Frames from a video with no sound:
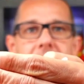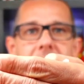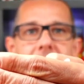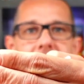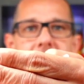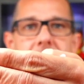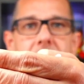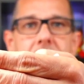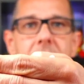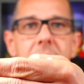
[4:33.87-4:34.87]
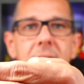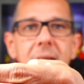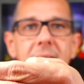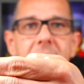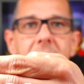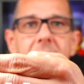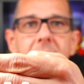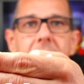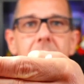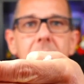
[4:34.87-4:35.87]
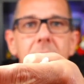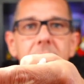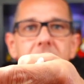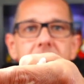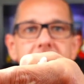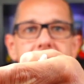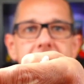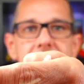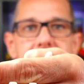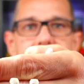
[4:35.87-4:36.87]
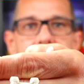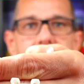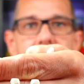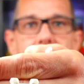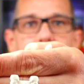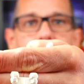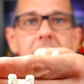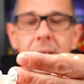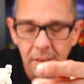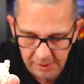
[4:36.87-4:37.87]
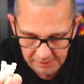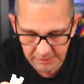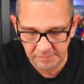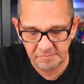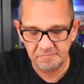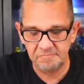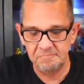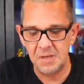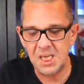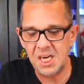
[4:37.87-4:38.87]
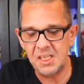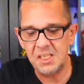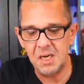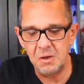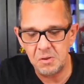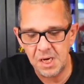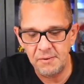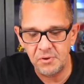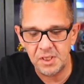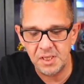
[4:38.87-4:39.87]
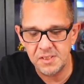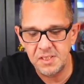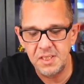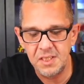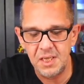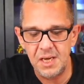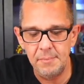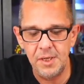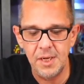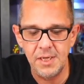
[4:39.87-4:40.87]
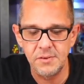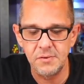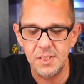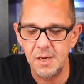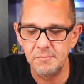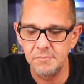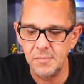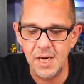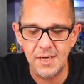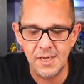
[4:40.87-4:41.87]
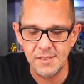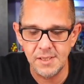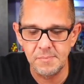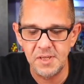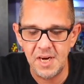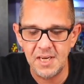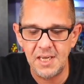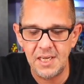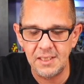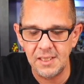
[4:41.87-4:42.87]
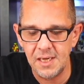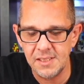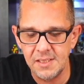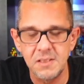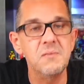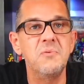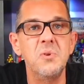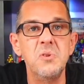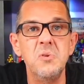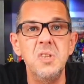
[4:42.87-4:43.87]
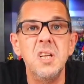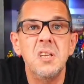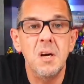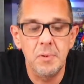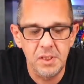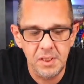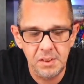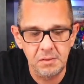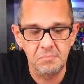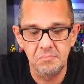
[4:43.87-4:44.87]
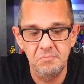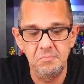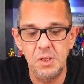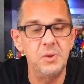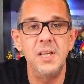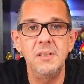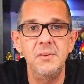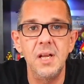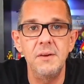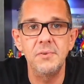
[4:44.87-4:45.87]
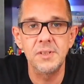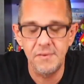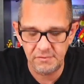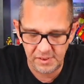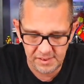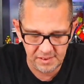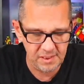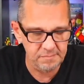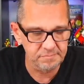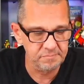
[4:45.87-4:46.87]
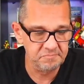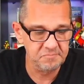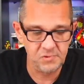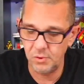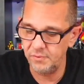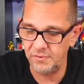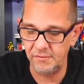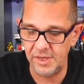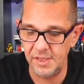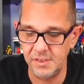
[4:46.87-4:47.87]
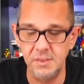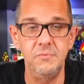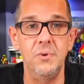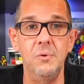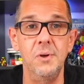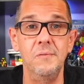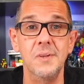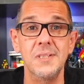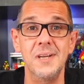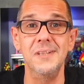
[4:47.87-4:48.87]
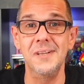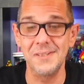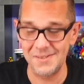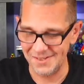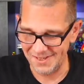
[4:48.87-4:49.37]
Das sind so, ich kenne die nicht, habe ich noch nie gesehen, aber man kann die da auch einfach jetzt nicht hinklemmen. Also sie haben einen Ersatz mit reingelegt, der Ersatz funktioniert aber nicht. Baut entweder einfach zwei Fliesen hin und verwendet die für irgendwas anders.